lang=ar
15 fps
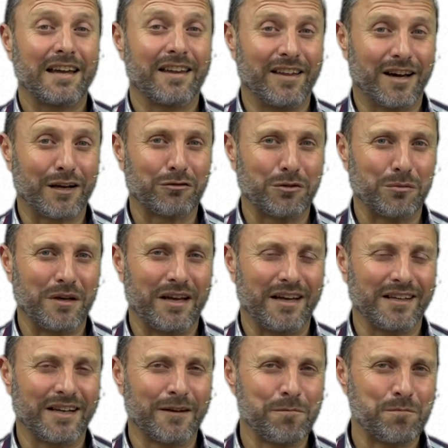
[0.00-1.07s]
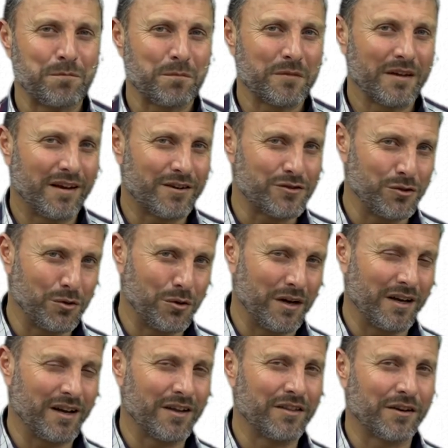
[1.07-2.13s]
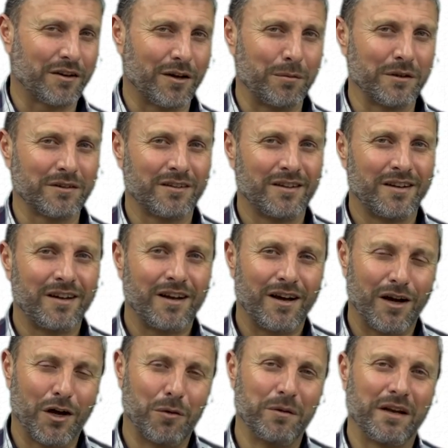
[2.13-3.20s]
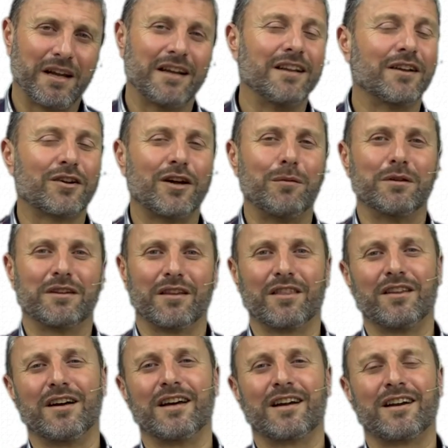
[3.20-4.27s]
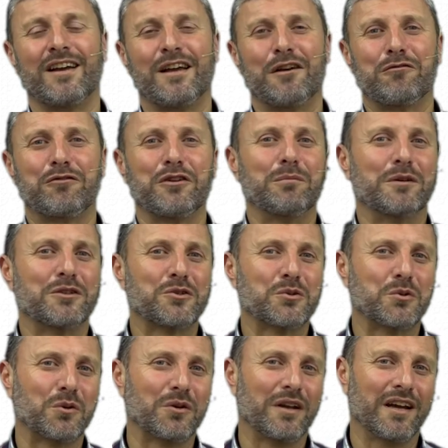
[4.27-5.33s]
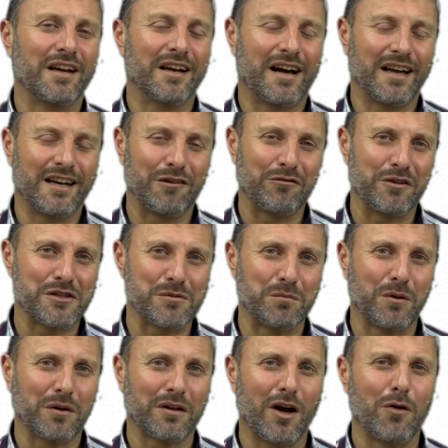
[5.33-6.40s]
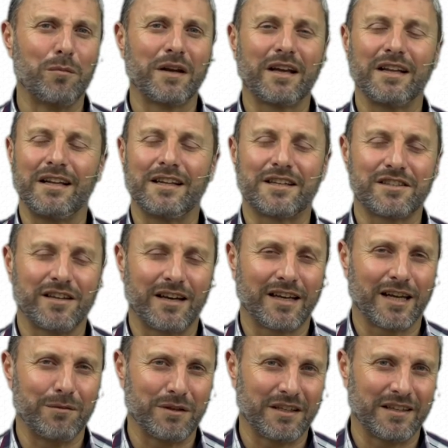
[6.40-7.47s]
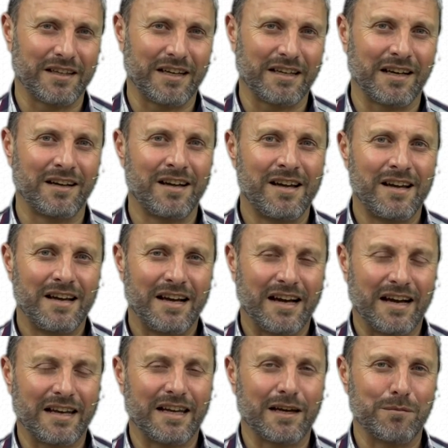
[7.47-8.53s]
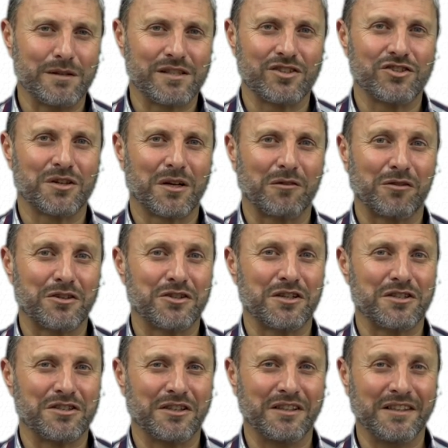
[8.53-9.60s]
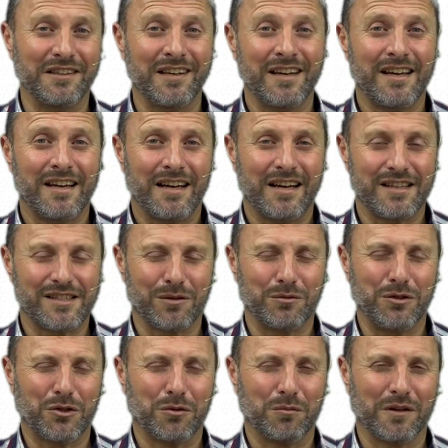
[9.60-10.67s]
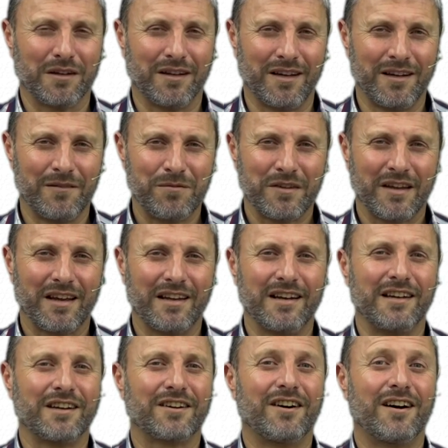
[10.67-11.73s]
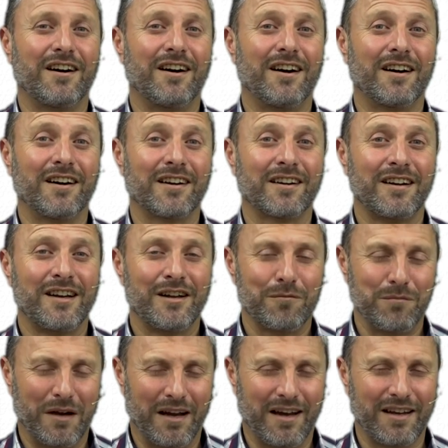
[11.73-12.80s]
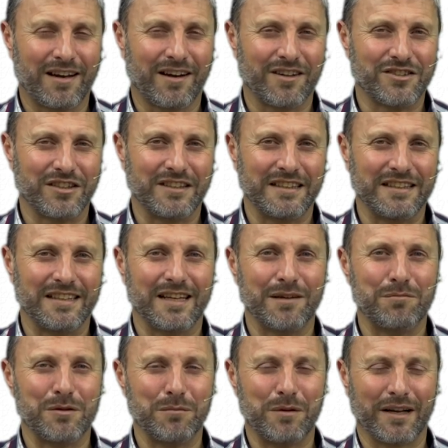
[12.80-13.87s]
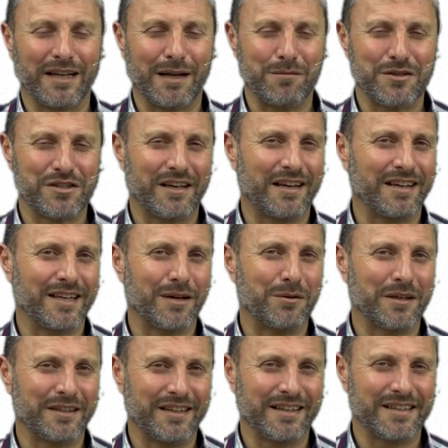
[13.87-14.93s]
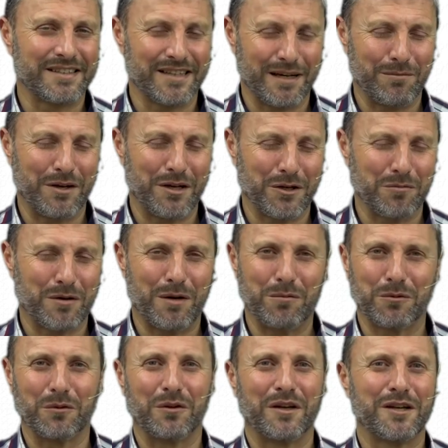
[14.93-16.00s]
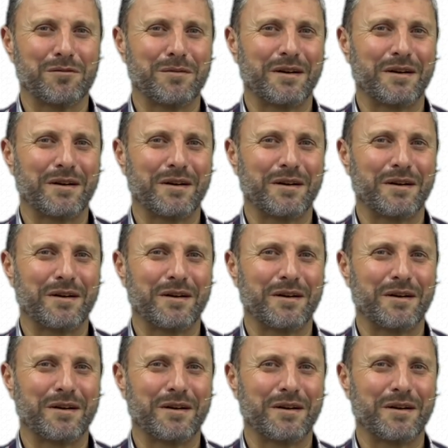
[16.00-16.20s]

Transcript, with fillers: اذا عرفتم الايه ارسلوها الى هذا الرابط أو من خلال الرابط الظاهر في منشورنا على الفيسبوك أو من خلال إرسال كلمة هداية على مسنجر الفجر الجديد أستودعكم الله إلى لقاء آخر مع حلقة جديدة من برنامج آية وهداية السلام عليكم ورحمة الله